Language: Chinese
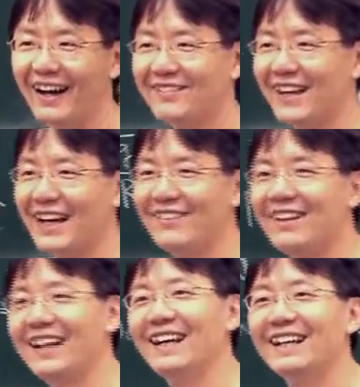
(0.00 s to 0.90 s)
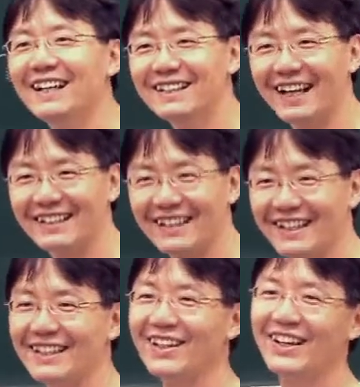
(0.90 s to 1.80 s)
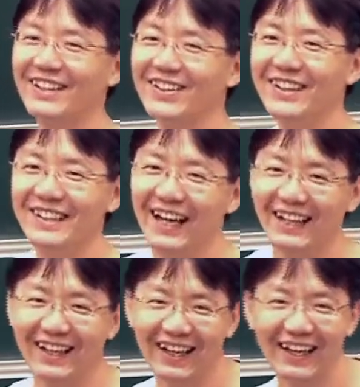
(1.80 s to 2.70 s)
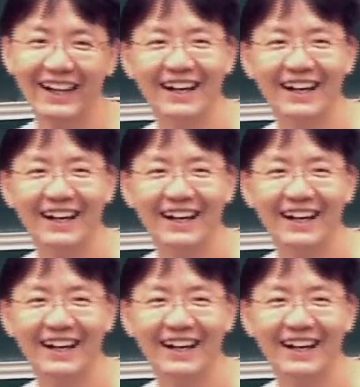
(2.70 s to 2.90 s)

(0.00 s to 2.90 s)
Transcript: F 对 MA 在这里就很困难，你看，